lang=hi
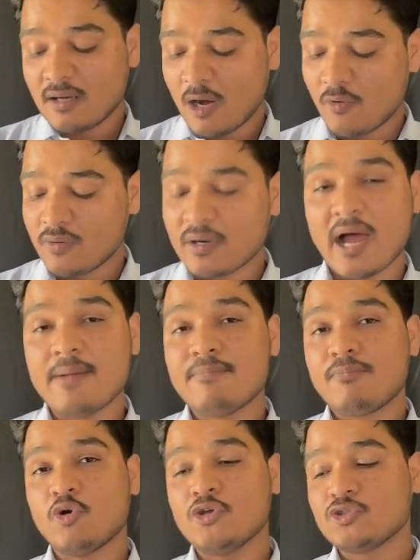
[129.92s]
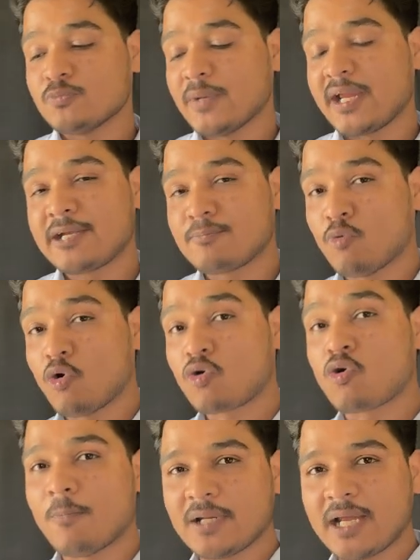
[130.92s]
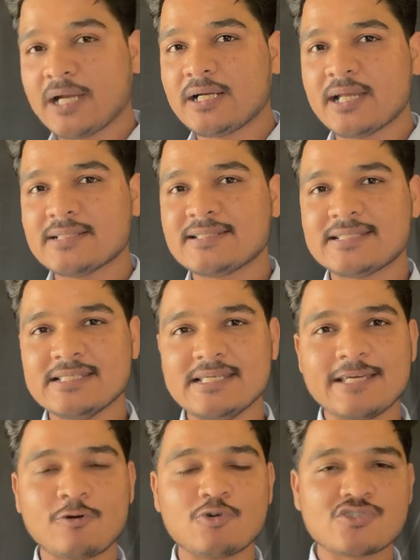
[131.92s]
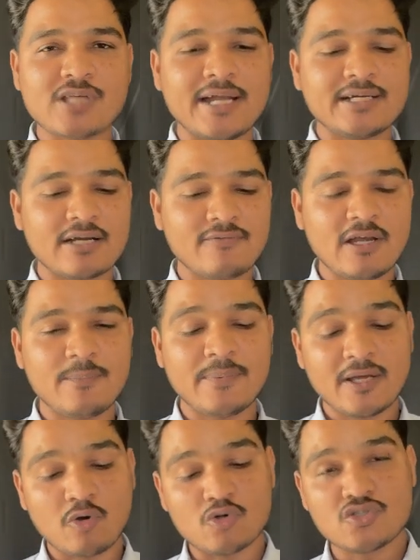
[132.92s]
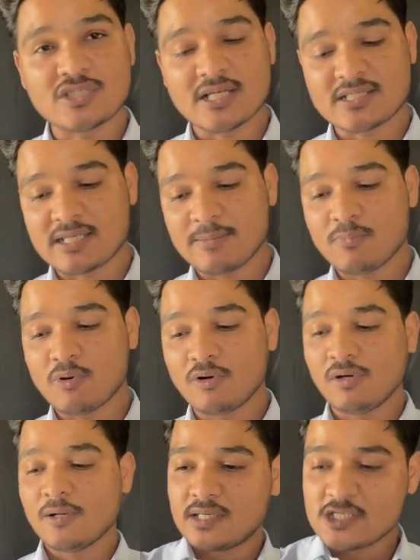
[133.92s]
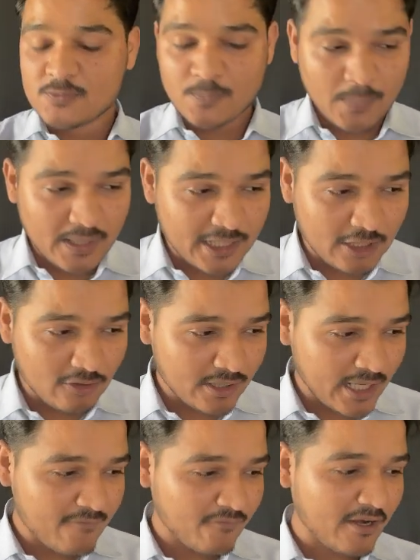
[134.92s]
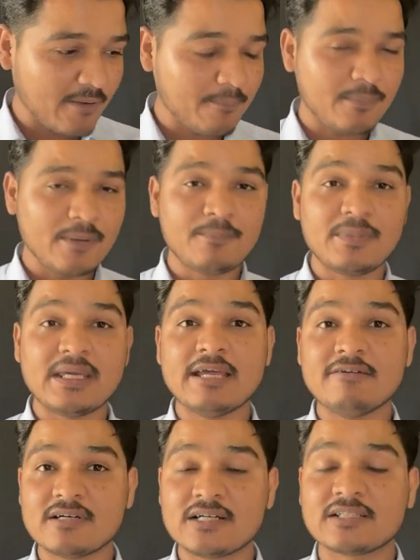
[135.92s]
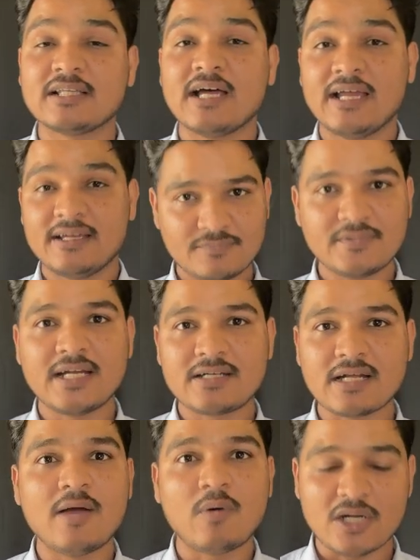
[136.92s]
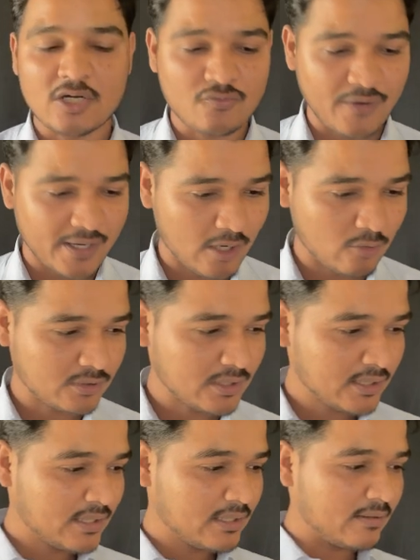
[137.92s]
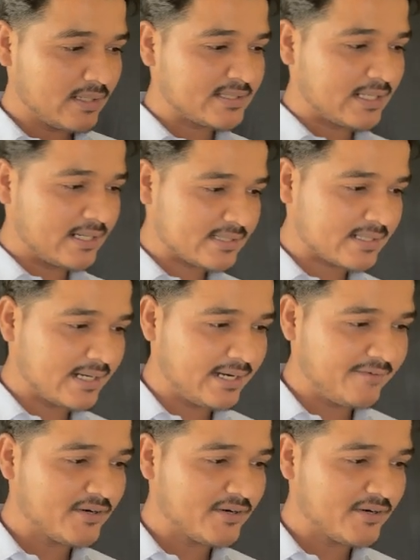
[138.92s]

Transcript: एवर आई एम गोइंग टू मेक इट मोर कॉम्प्लिकेटेड एंड सी कि कौन सा इंटरवल पे कौन सा सिम्बल किस पर्टिकुलर टाइम फ्रेम पे बिहेव करता है दैट आई वॉन्टेड टू फाइंड आउट नॉ लेट्स अंडरस्टैंड इट